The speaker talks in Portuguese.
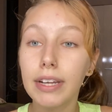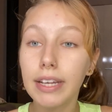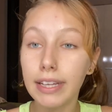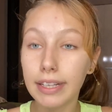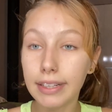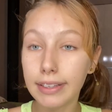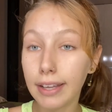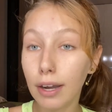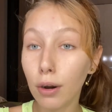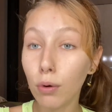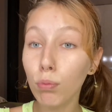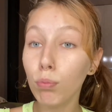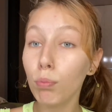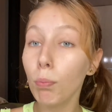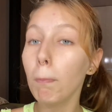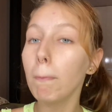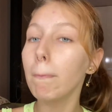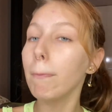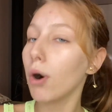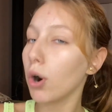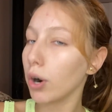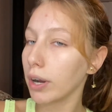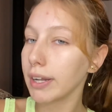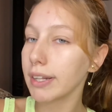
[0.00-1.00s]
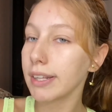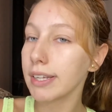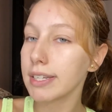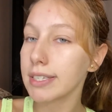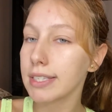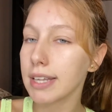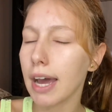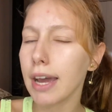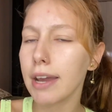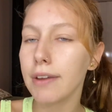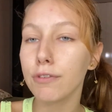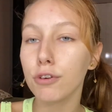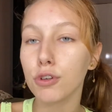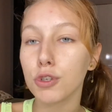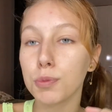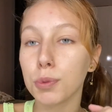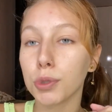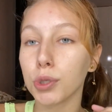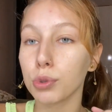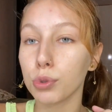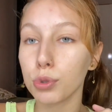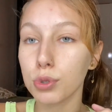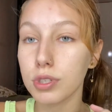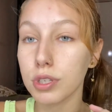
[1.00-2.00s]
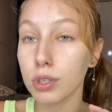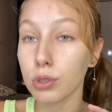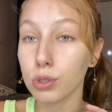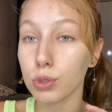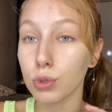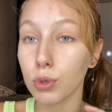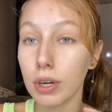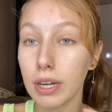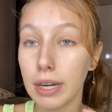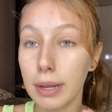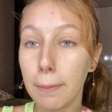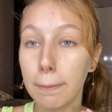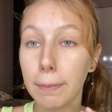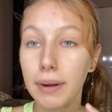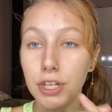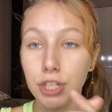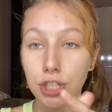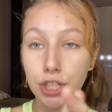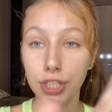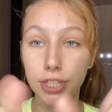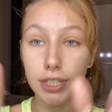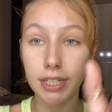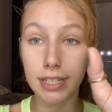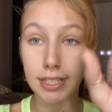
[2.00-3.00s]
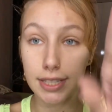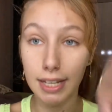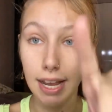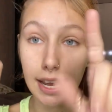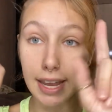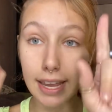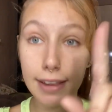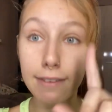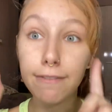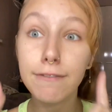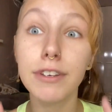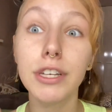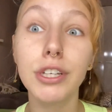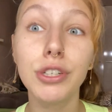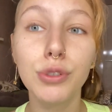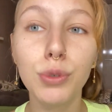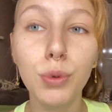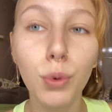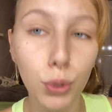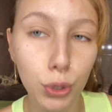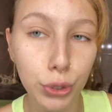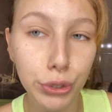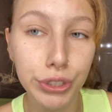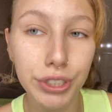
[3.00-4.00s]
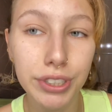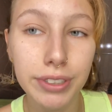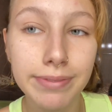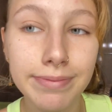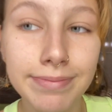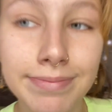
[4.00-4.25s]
Então, bora testar e ver os produtos que eu escolhi pra gente testar em vídeo hoje.